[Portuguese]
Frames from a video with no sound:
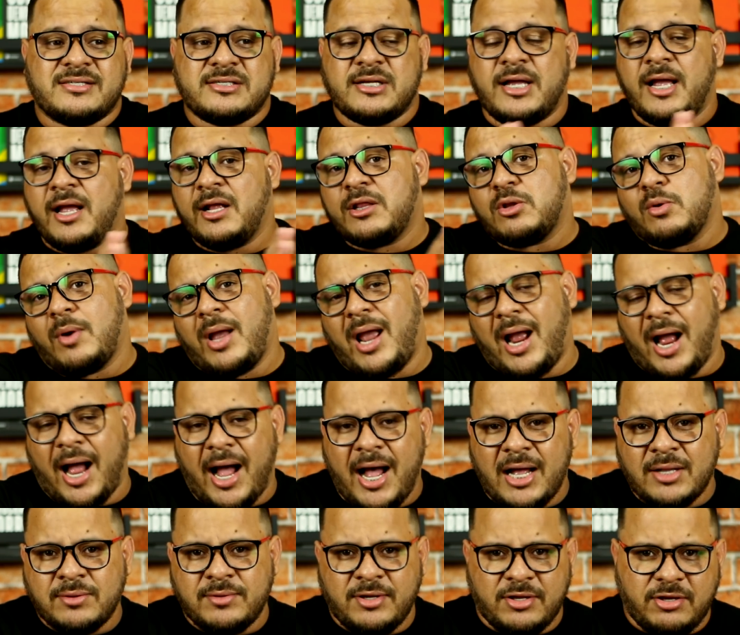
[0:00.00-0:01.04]
certo ou
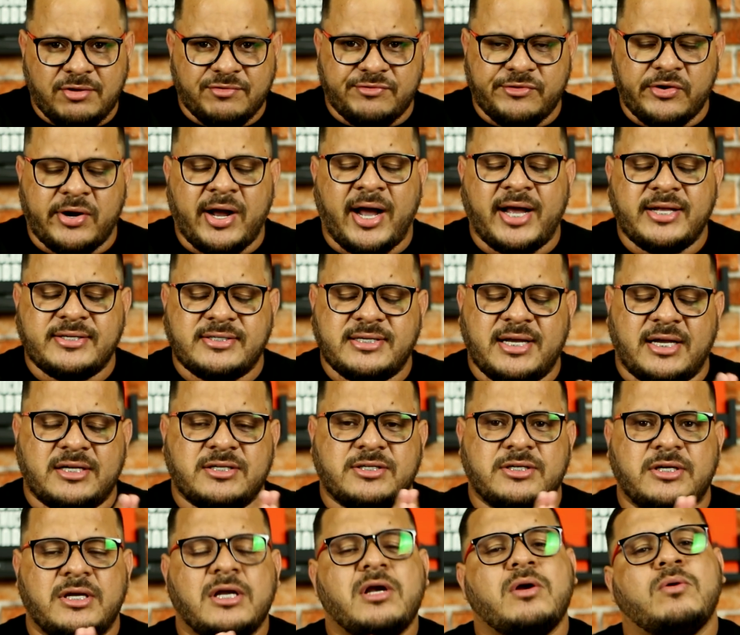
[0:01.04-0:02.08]
errado em divulgar esse
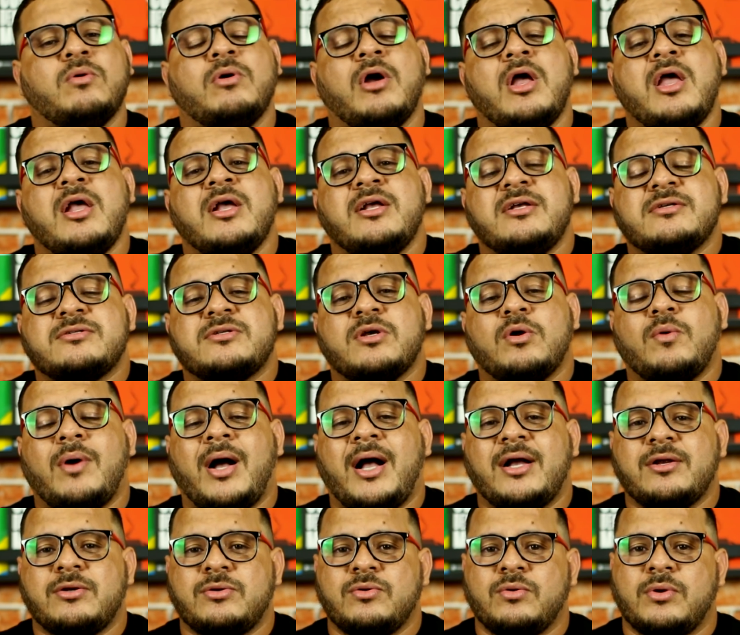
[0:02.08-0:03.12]
artigo e se eu
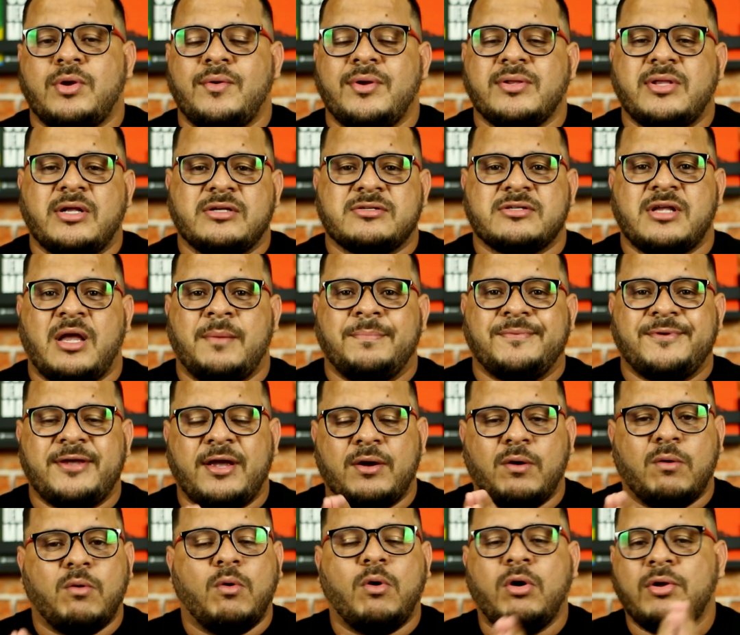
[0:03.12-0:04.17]
acho que o Intercept
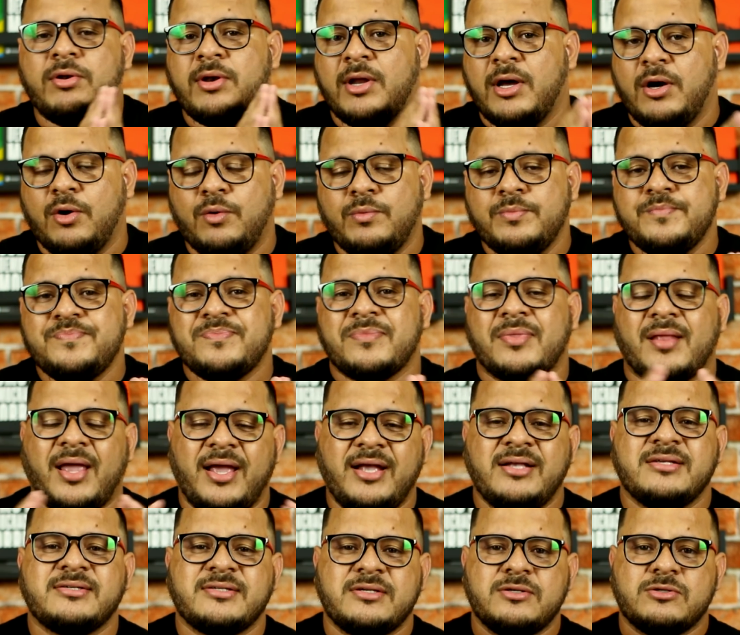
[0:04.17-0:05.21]
errou ou não
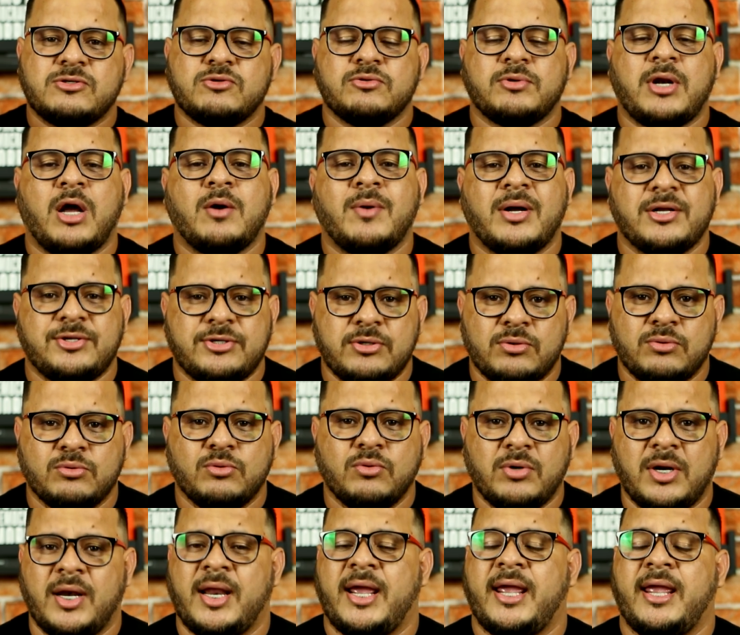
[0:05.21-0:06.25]
em censurar o artigo do
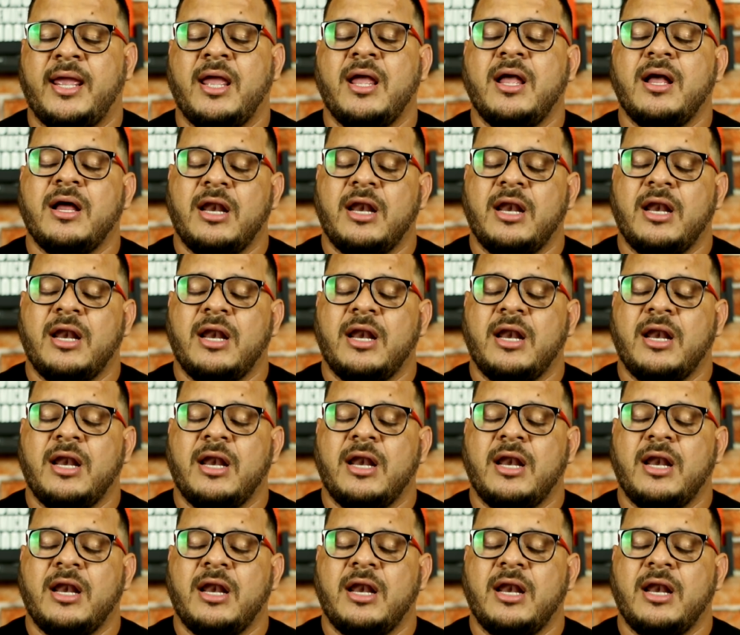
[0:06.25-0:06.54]
Glenn.